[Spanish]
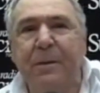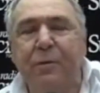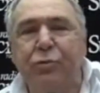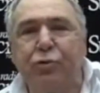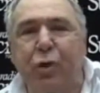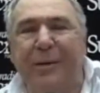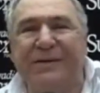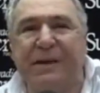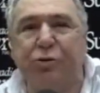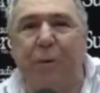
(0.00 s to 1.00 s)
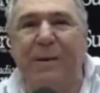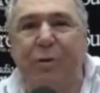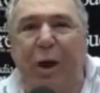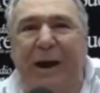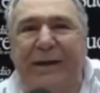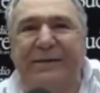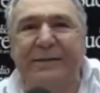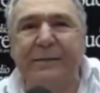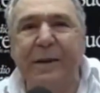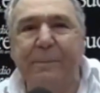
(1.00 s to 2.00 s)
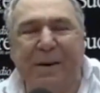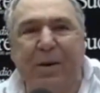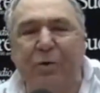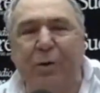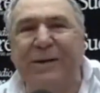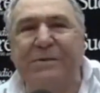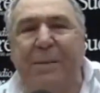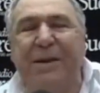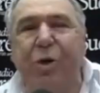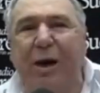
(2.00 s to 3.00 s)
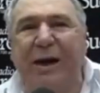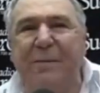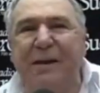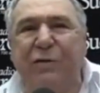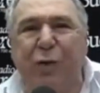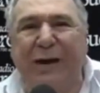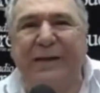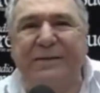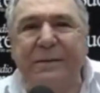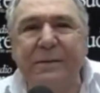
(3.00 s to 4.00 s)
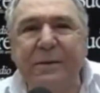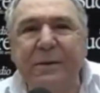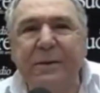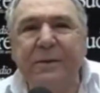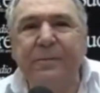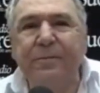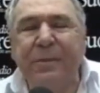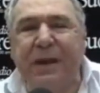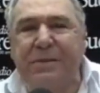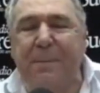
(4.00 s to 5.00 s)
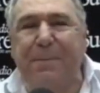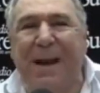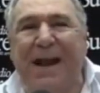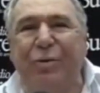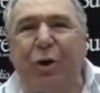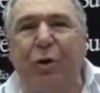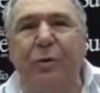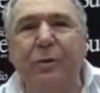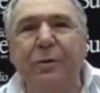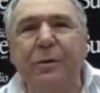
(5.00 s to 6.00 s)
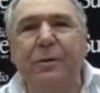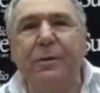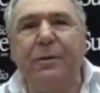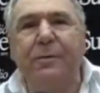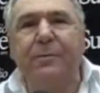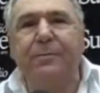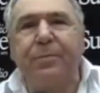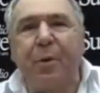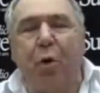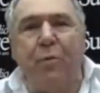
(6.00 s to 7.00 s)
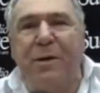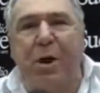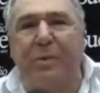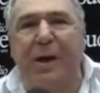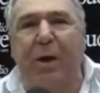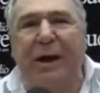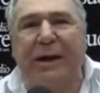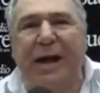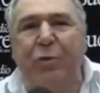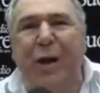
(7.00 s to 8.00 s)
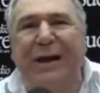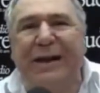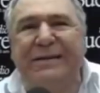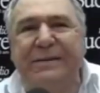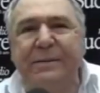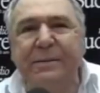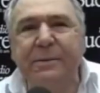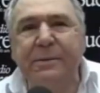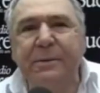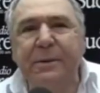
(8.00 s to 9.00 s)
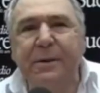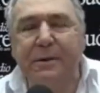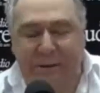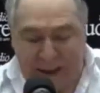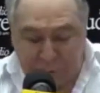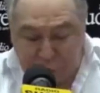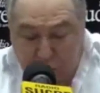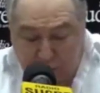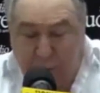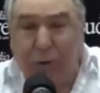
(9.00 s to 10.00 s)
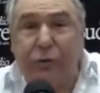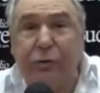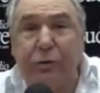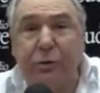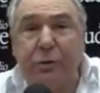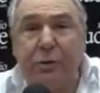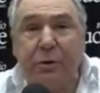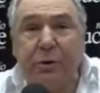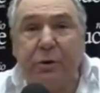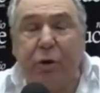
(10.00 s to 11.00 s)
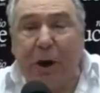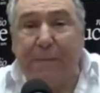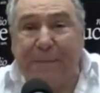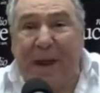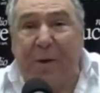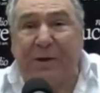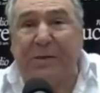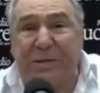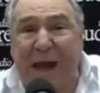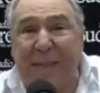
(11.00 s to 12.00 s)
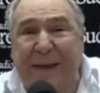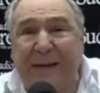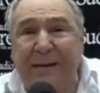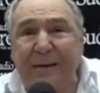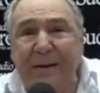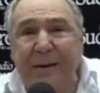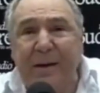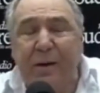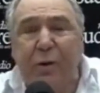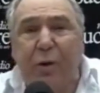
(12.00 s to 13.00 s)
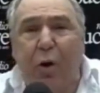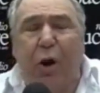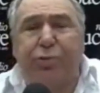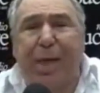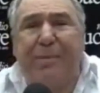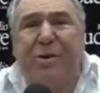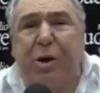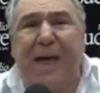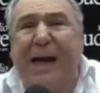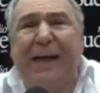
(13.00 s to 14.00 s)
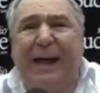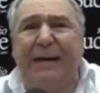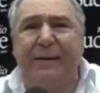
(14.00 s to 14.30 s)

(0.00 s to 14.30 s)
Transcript: 900 mil dólares, perdón, 90 mil dólares mensuales. Están pagando un millón de dólares anuales. Y en todos los empleados que tienen, otra millonada.